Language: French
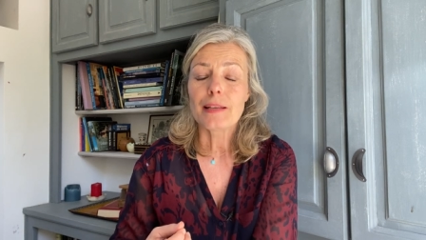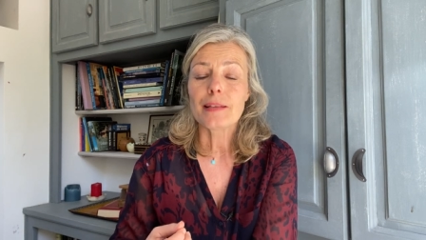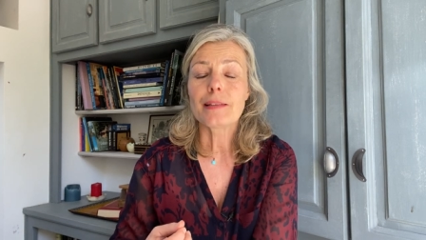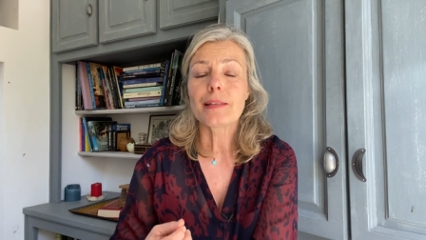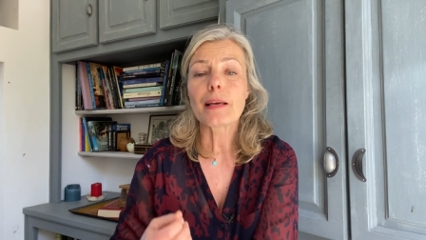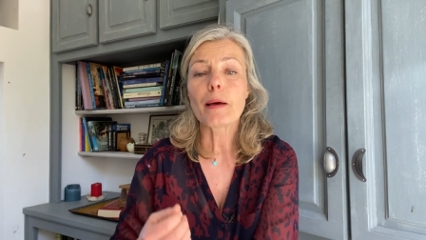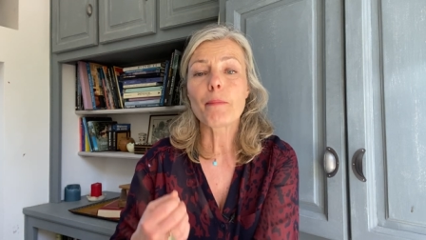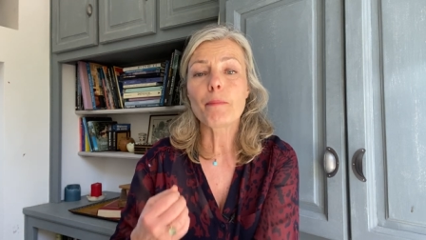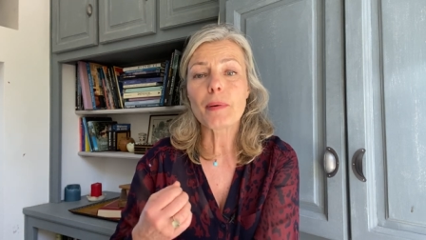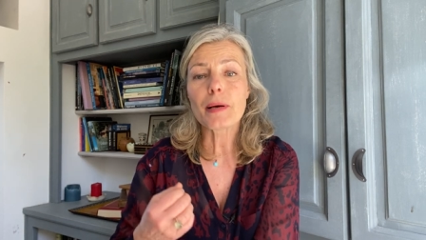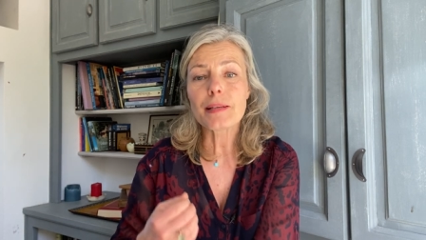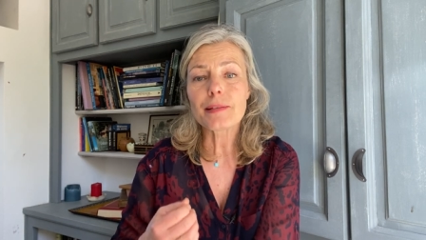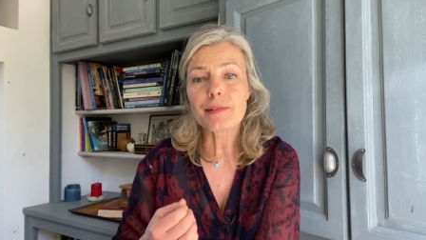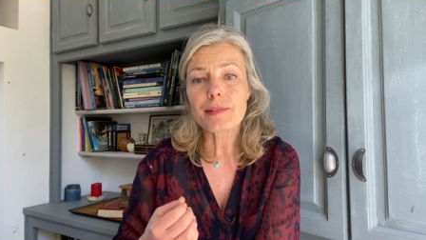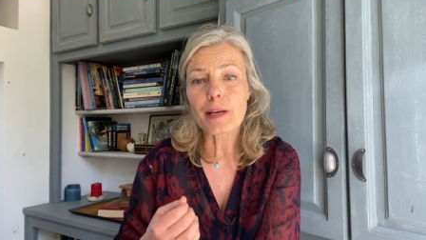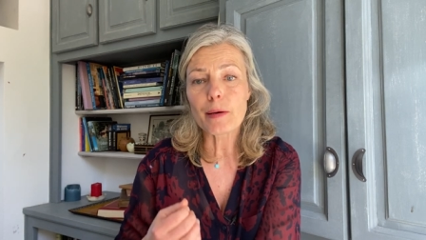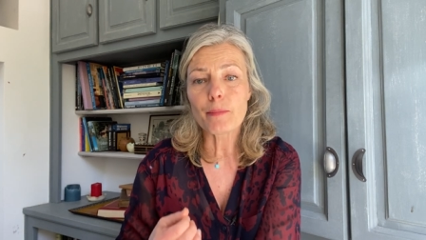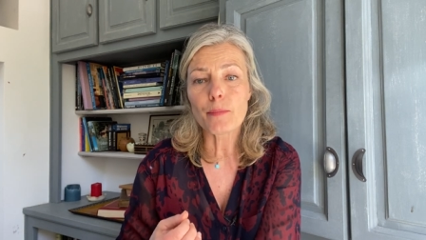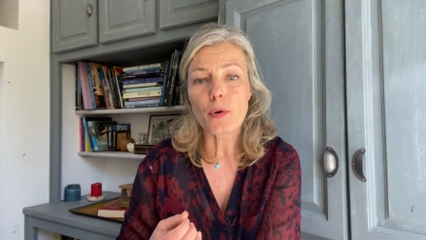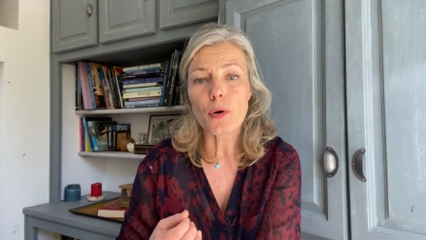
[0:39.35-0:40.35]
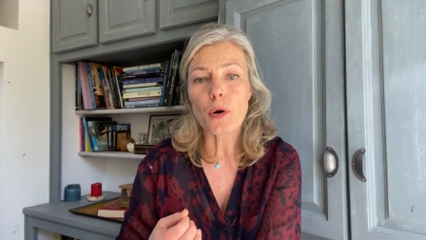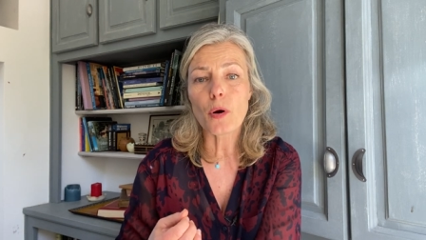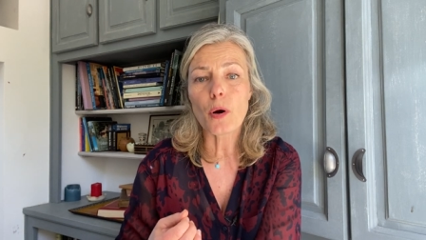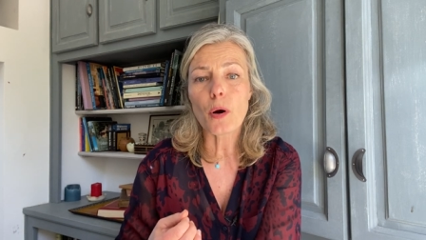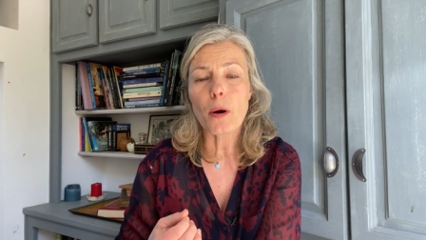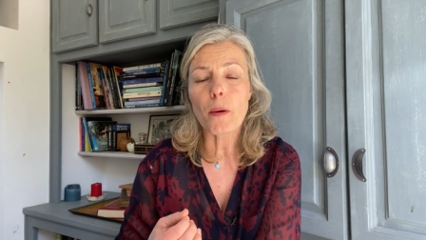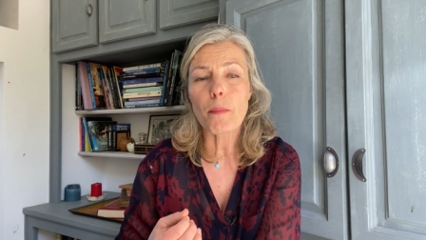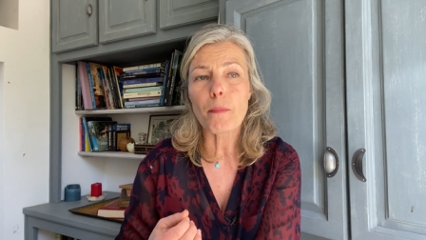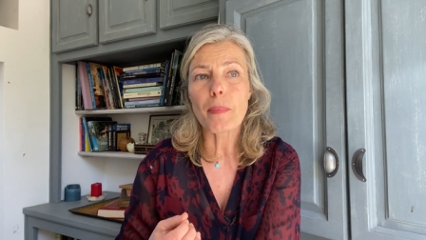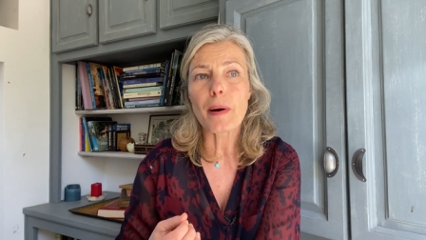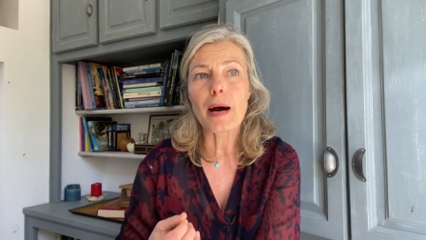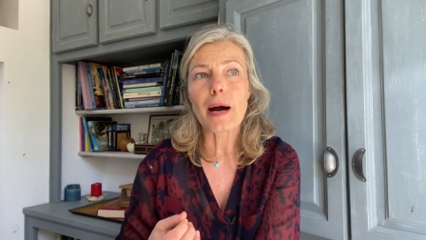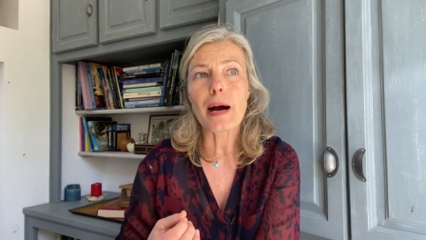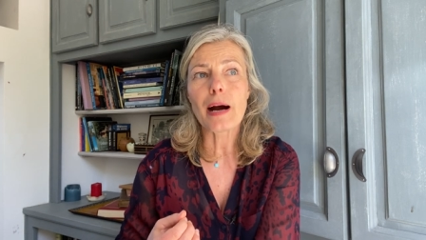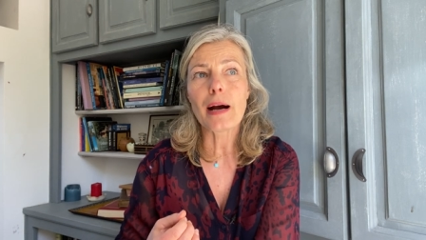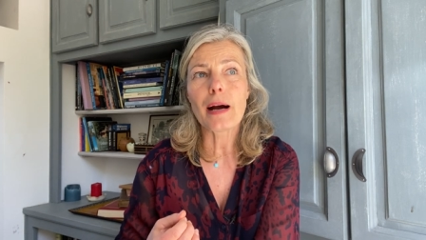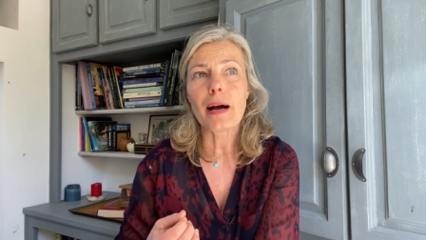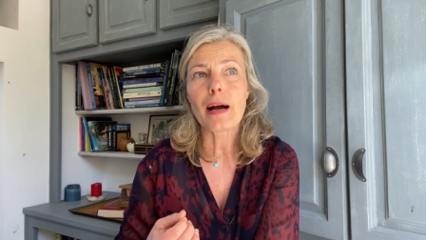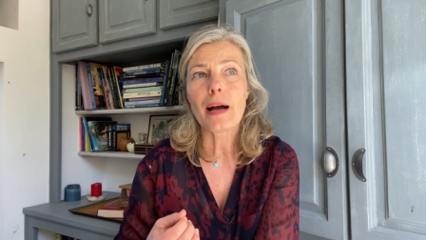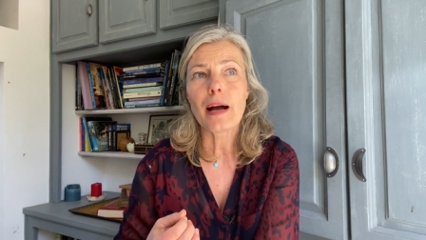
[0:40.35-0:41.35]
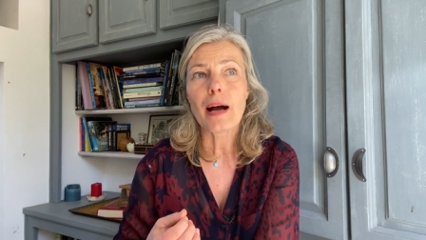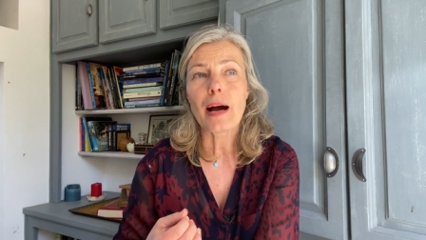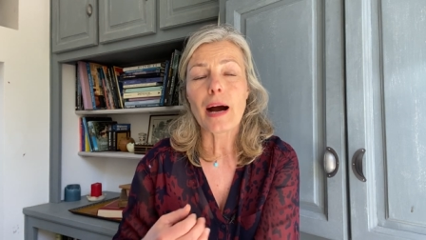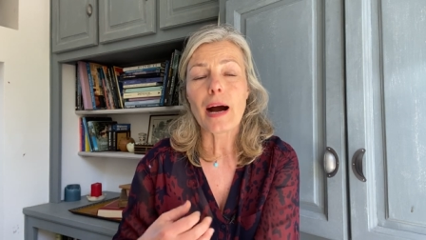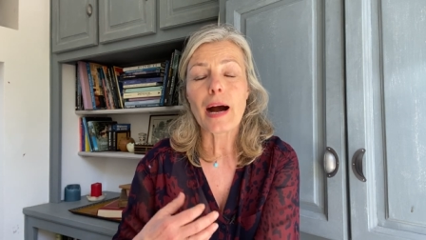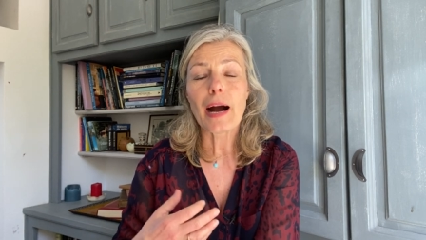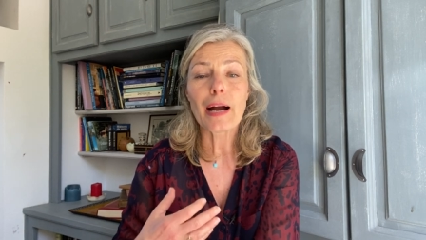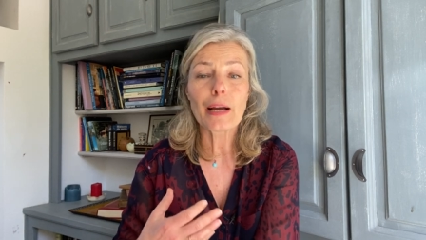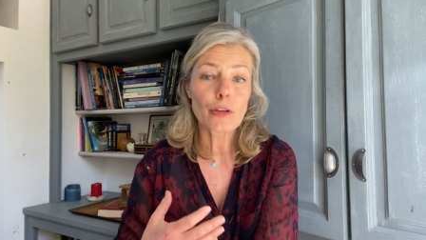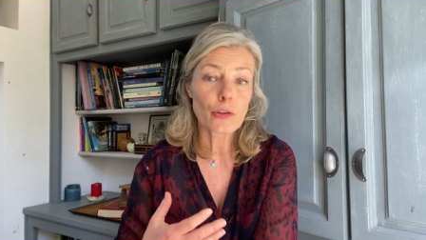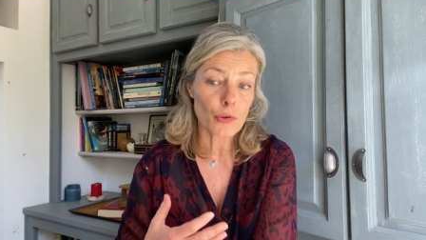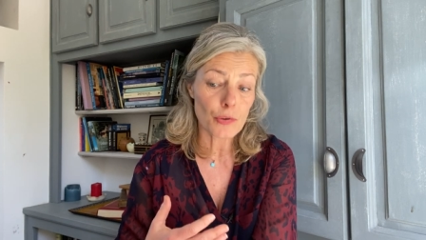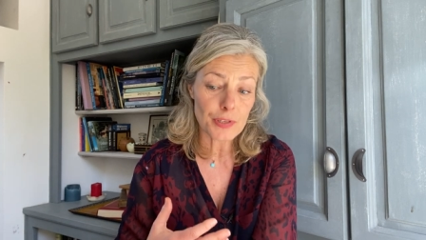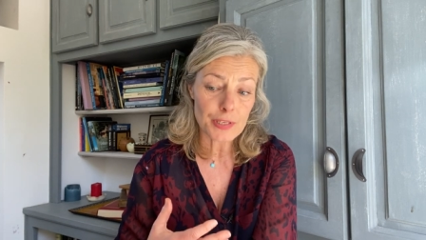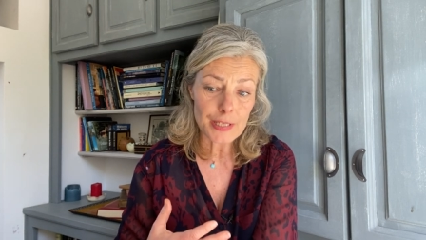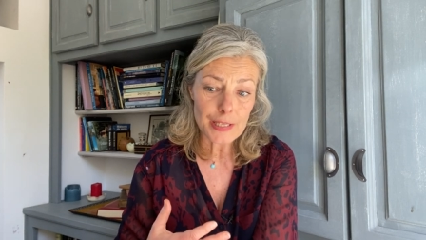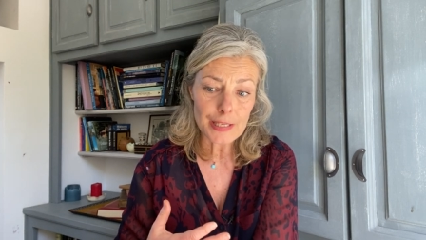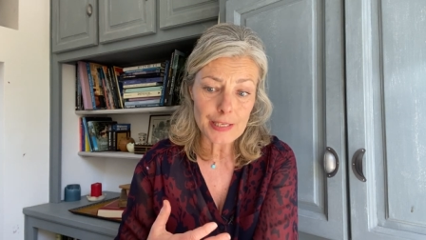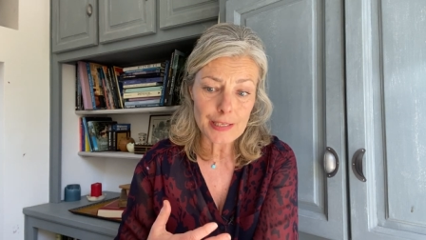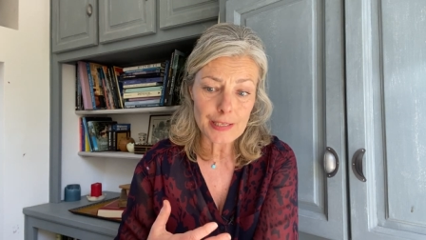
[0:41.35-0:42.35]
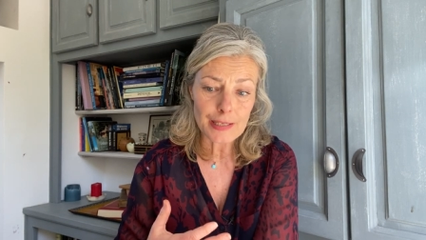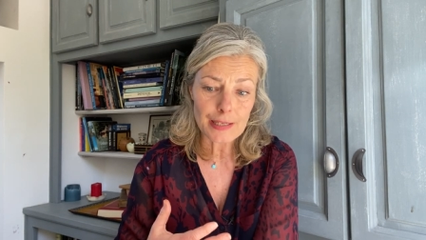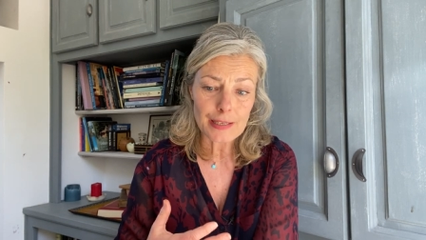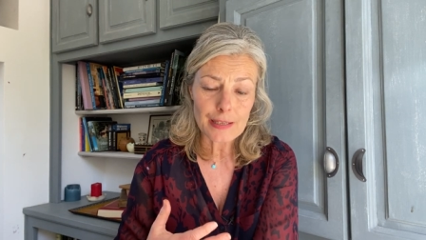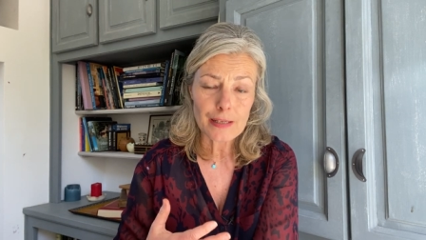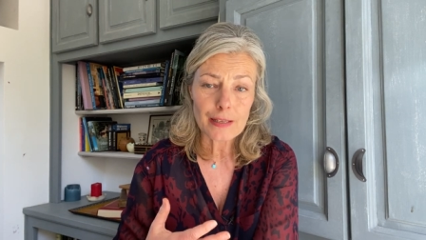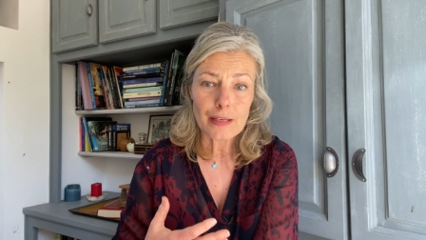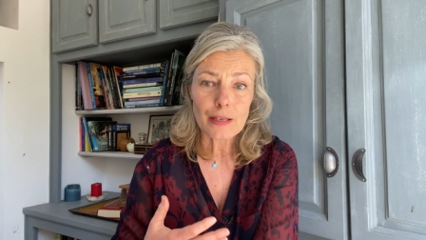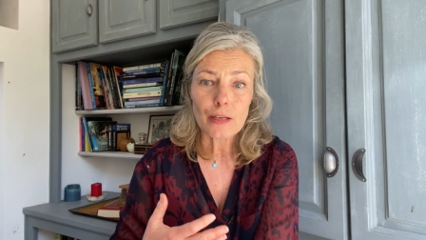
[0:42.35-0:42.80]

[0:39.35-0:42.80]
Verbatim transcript: ça passe d'abord par accueillir